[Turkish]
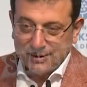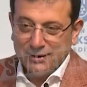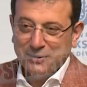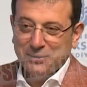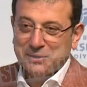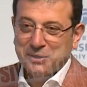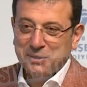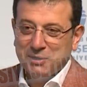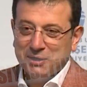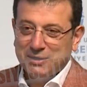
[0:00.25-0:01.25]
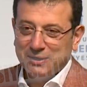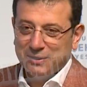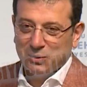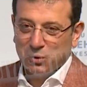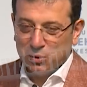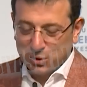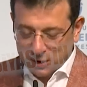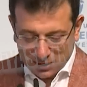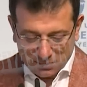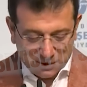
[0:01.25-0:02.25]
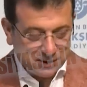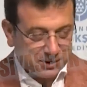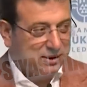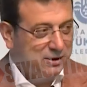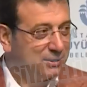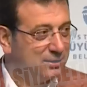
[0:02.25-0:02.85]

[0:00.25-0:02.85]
Evet, kıymetli konuklarımız,